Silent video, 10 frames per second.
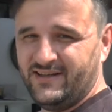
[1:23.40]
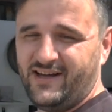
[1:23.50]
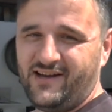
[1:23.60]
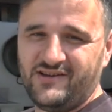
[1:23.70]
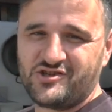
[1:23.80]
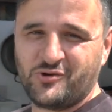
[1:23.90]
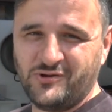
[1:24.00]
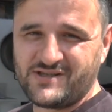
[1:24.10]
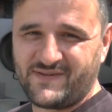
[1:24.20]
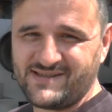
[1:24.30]
Ja,
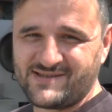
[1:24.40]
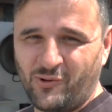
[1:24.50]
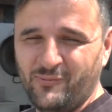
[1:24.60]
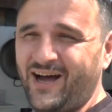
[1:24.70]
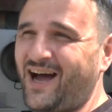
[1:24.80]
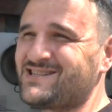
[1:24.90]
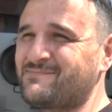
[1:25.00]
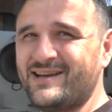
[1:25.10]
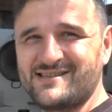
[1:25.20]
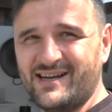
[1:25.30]
Stunde 20 ist rum,
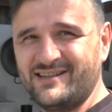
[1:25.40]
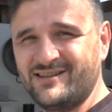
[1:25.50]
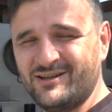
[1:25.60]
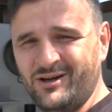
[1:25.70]
Rasenmäher ist an